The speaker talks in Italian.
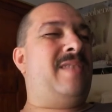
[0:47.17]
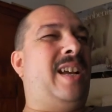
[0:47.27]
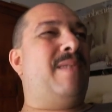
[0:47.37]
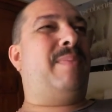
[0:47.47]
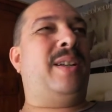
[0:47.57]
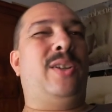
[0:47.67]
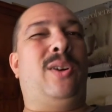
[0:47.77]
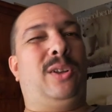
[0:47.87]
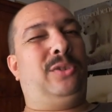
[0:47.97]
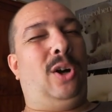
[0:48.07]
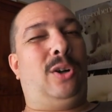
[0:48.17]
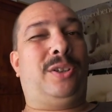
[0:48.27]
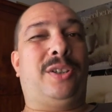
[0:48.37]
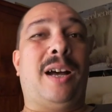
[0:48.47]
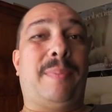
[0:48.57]
campagnolo
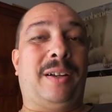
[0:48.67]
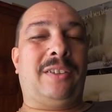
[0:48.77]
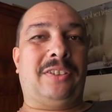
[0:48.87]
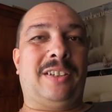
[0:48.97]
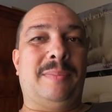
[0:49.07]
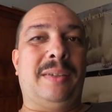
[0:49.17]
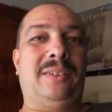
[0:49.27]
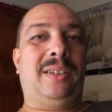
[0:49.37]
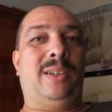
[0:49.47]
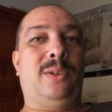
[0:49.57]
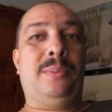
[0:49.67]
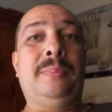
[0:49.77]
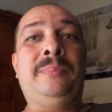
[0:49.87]
doc, apre alle 6 del mattino,